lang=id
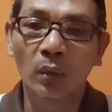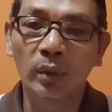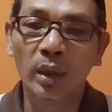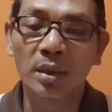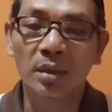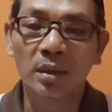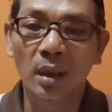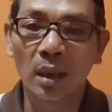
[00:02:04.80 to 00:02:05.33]

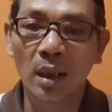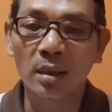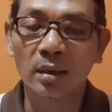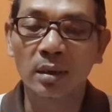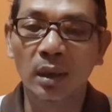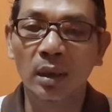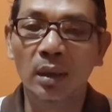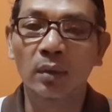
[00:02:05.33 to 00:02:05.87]
protes
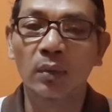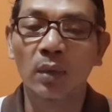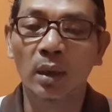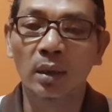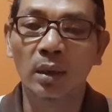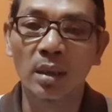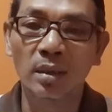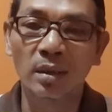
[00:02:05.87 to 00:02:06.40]
keras dari
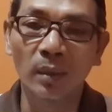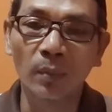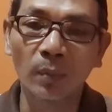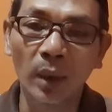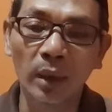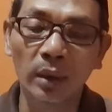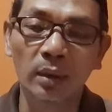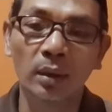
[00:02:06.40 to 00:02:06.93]
warga
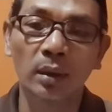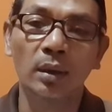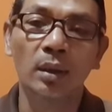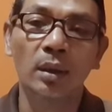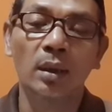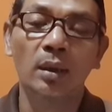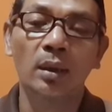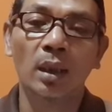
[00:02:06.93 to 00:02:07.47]
setempat
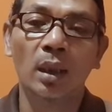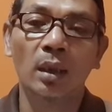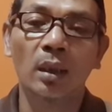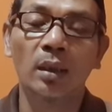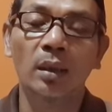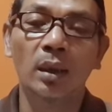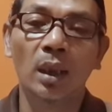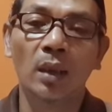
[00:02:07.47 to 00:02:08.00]
yang
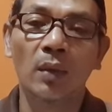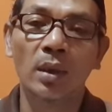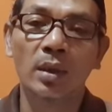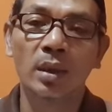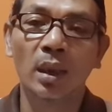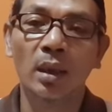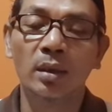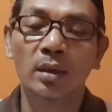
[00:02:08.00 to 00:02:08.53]
ada di
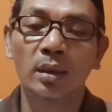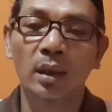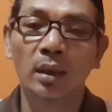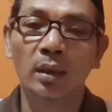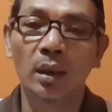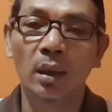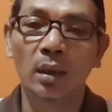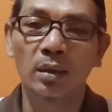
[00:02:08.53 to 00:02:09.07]
kawasan
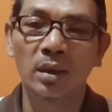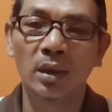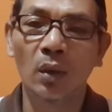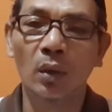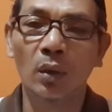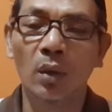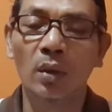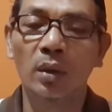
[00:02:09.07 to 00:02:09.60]
sekitar
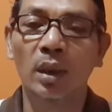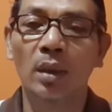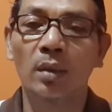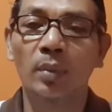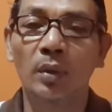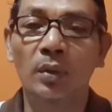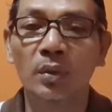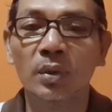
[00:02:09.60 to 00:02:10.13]
Cilongok dan
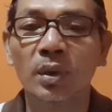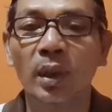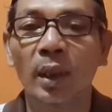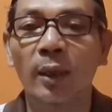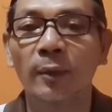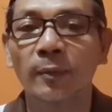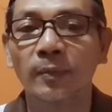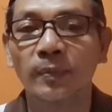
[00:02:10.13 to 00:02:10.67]

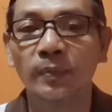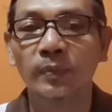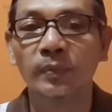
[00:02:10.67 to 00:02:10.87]
Pekunjan.